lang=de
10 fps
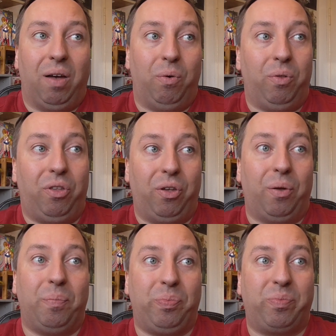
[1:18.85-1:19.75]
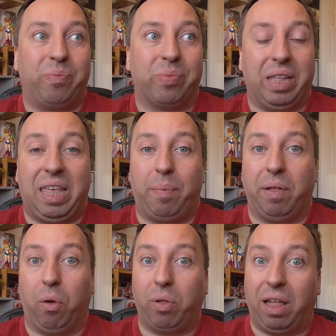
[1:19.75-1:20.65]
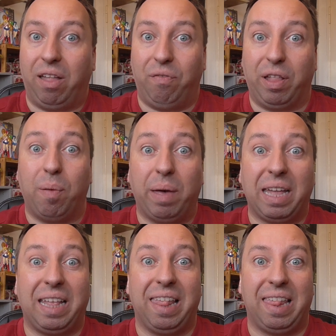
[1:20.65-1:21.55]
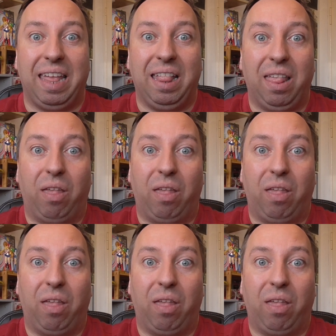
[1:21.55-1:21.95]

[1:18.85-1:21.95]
Und ähm, ich habe dann auch da den Wetterbericht gesehen.